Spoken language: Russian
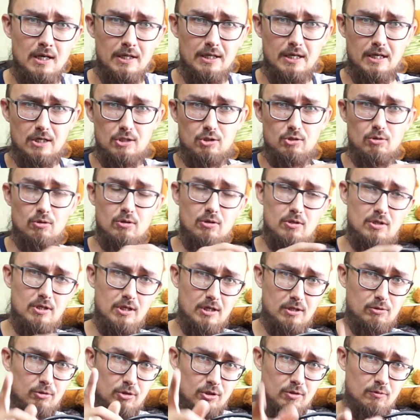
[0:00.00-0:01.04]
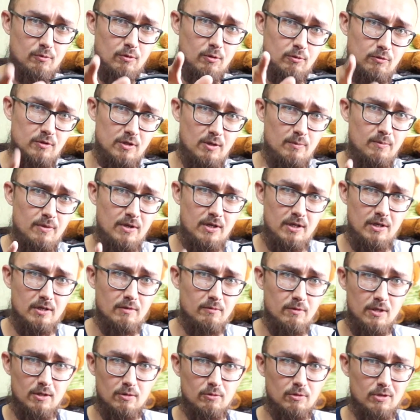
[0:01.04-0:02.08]
Так что те, кто живут в Сибири,
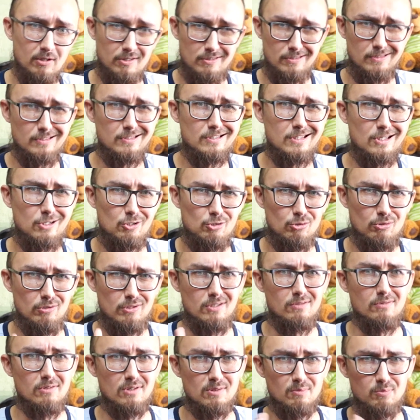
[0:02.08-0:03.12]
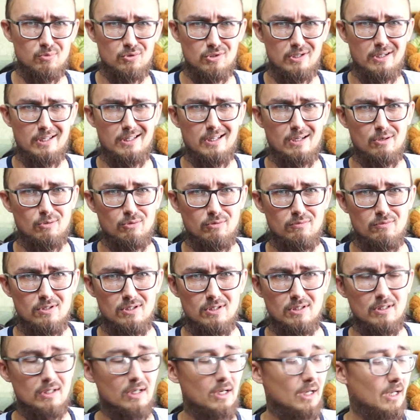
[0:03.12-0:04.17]
вы вот это не защелкиваете, пускай так вот
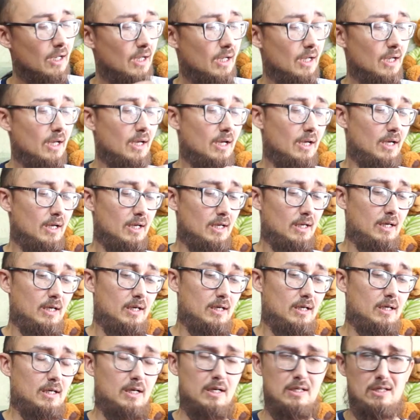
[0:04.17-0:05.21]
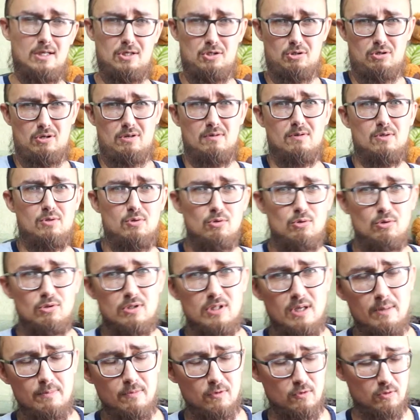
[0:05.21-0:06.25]
висит. Хотя что я вас учу,
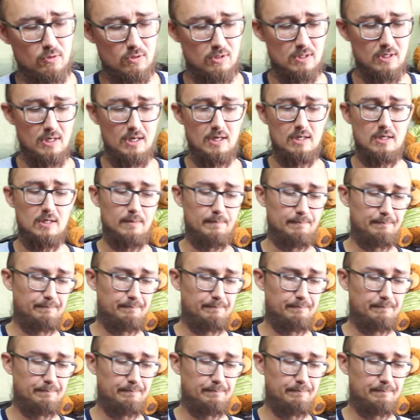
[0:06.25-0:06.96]
сами все знаете.